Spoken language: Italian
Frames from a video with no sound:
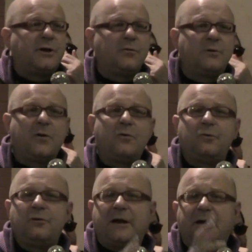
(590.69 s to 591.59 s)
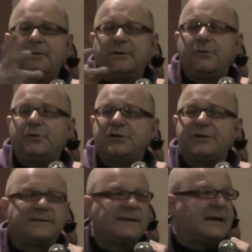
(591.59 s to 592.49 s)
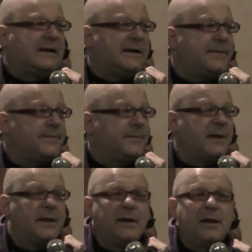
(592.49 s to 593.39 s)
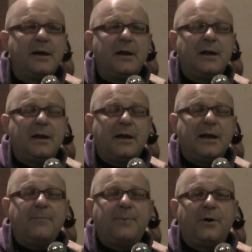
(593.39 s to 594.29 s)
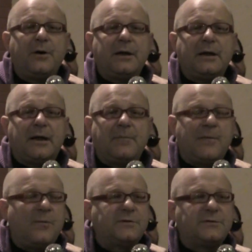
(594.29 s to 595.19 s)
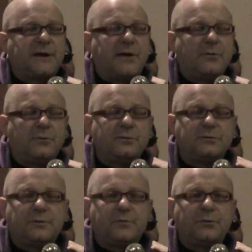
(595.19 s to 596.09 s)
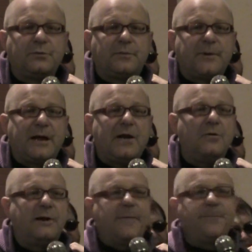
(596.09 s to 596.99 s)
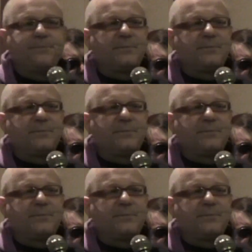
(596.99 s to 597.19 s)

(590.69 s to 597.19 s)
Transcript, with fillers: con una corona di 12 stelle e poi abbiamo questo drago rosso appunto. Allora,